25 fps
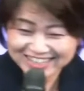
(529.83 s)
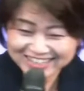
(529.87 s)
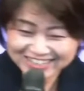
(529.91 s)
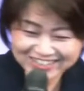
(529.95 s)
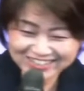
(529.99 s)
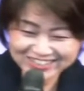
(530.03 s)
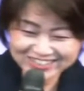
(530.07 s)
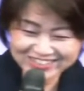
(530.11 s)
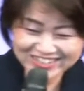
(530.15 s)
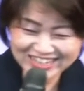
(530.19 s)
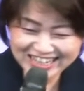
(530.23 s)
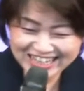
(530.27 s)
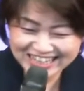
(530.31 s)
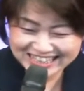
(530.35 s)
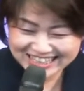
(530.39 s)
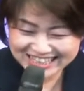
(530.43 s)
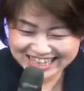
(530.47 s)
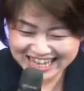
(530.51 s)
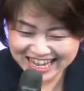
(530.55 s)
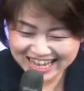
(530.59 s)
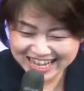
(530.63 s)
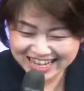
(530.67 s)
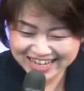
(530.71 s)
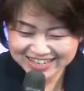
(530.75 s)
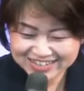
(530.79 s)
一つ目です
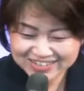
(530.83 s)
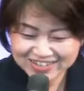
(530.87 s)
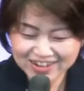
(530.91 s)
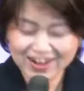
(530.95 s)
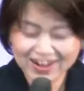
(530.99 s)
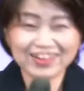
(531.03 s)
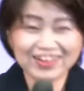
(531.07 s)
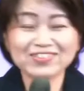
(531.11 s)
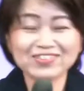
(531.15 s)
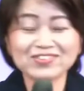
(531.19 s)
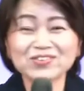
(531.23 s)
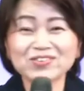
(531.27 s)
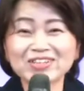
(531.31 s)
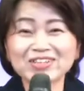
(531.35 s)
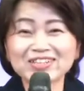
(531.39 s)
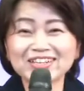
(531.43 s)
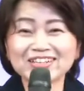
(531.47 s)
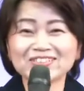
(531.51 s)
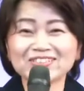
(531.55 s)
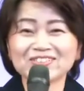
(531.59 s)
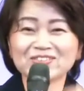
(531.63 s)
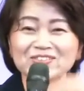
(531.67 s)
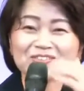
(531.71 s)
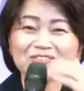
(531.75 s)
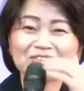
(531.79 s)
ね。反応がな
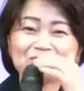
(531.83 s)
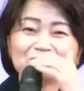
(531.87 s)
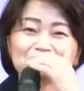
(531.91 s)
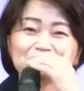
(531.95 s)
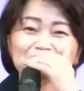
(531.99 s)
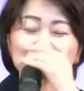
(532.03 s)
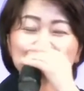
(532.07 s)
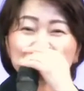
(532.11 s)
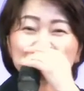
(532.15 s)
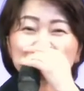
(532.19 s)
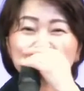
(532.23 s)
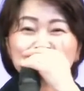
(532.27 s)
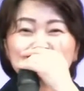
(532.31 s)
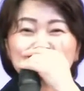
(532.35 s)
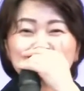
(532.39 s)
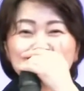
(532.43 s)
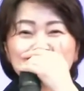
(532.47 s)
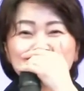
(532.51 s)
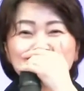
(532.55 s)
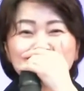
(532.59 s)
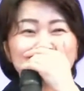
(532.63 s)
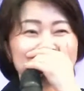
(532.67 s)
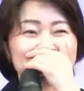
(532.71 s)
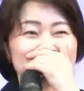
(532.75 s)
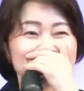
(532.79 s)
いと本当によ
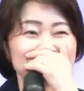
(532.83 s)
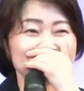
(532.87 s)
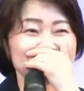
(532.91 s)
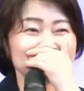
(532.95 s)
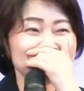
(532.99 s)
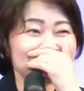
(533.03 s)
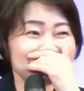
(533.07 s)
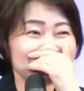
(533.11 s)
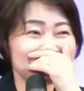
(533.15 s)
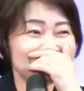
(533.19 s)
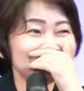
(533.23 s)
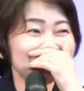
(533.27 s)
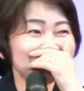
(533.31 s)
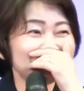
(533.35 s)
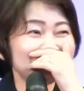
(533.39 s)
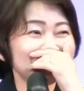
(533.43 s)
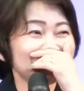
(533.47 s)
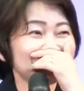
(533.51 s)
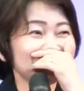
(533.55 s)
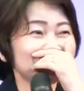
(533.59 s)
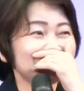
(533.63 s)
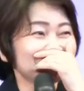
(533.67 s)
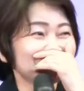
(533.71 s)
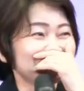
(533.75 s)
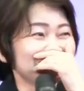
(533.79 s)
くわかんないよね。聞いてな
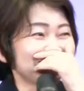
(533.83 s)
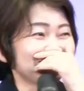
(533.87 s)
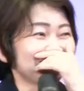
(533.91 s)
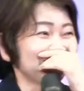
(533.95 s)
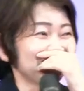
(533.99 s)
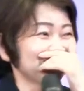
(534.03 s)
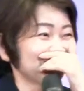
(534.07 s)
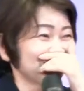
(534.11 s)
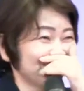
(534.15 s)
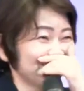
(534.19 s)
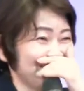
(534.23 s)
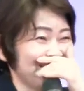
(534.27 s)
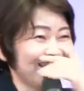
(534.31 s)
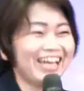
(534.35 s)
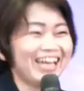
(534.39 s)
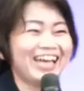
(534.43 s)
いかもしれないもんね。